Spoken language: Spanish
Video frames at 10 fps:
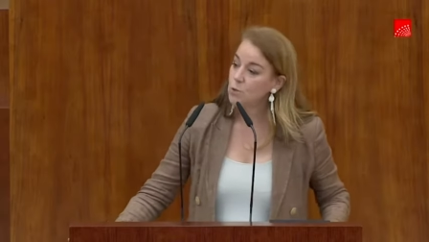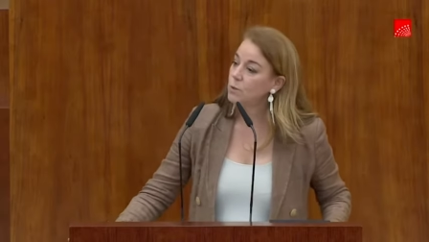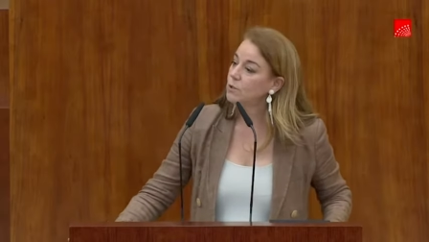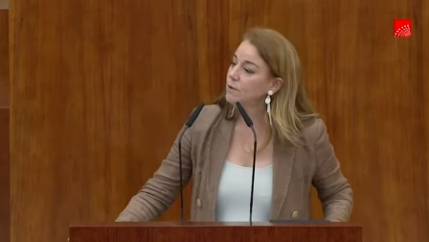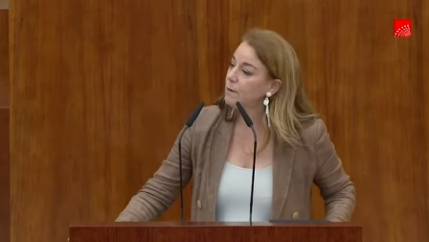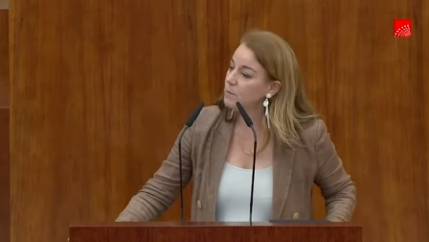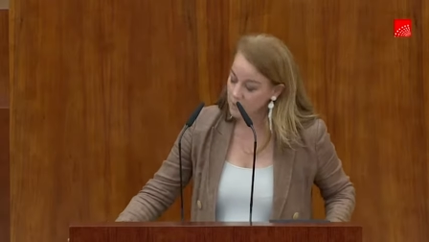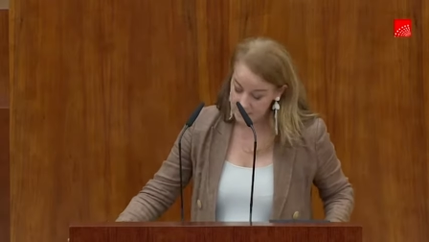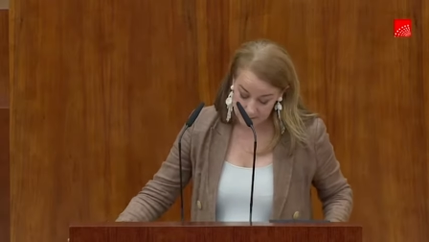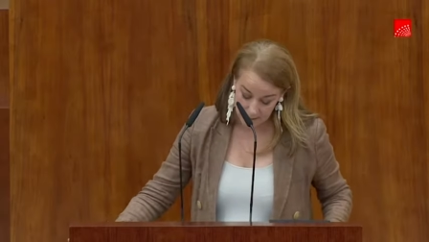su voto a favor
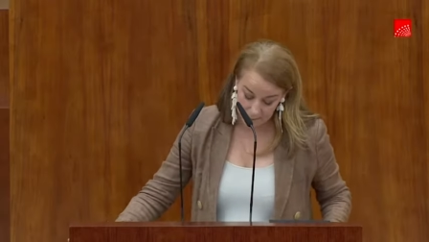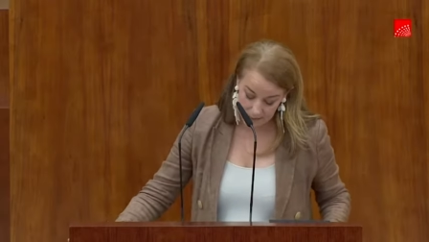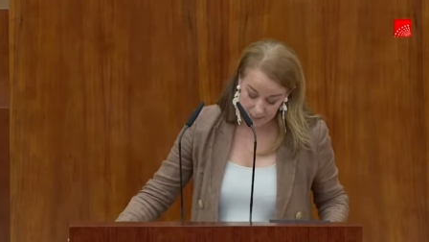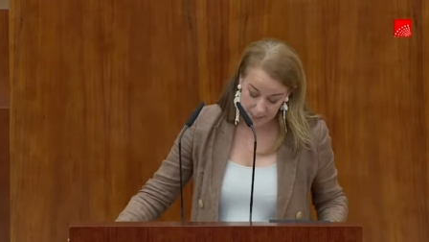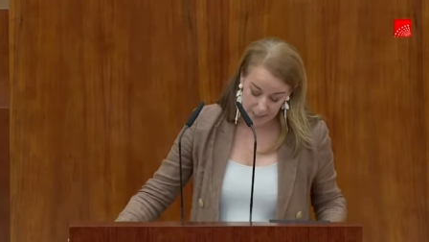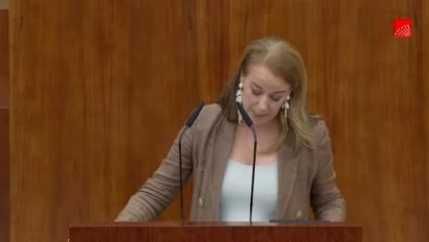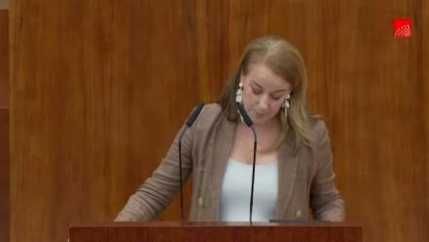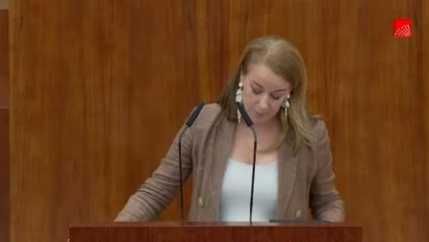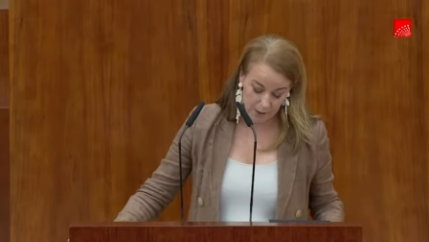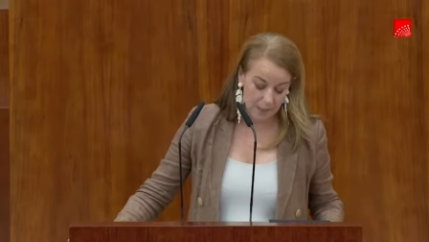de esta
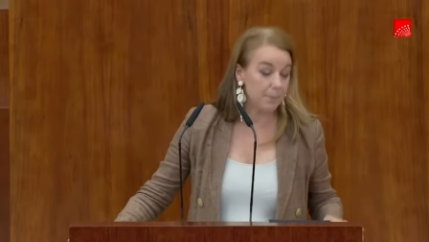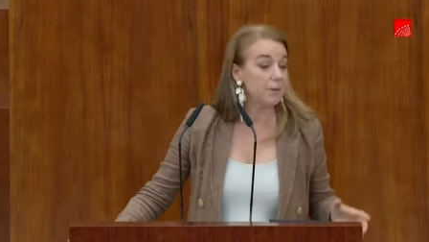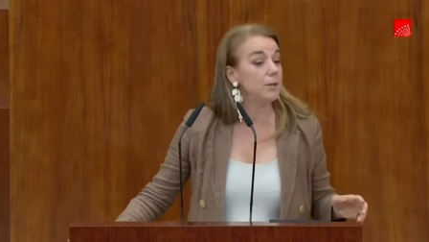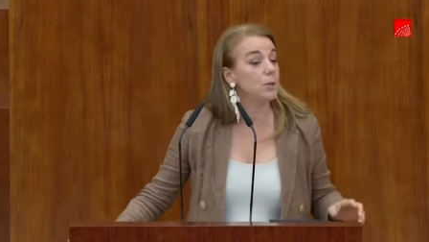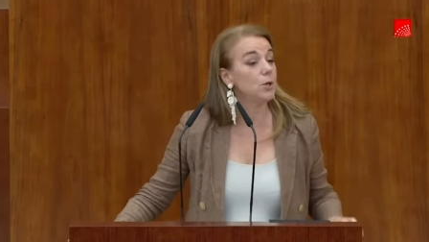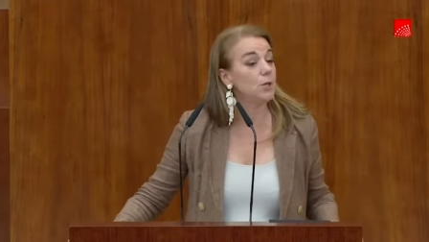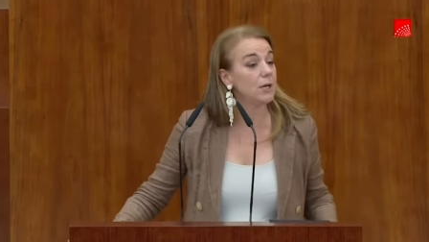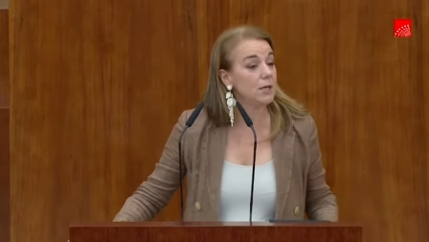PNL porque la prevención de